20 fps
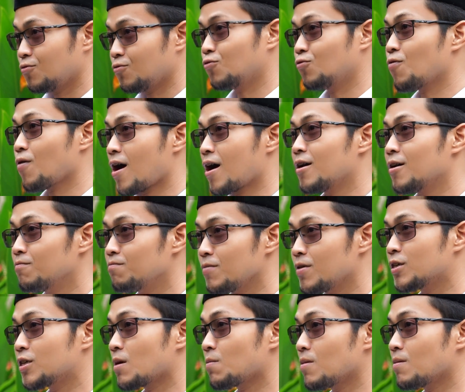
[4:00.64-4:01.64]
Uang
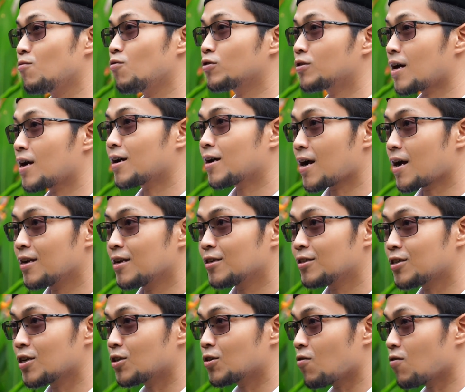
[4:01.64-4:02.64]
bisa
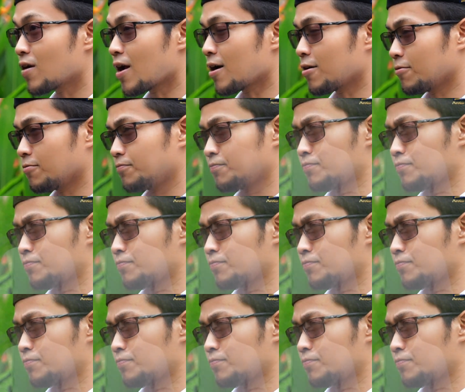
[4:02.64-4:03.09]
membutakan seseorang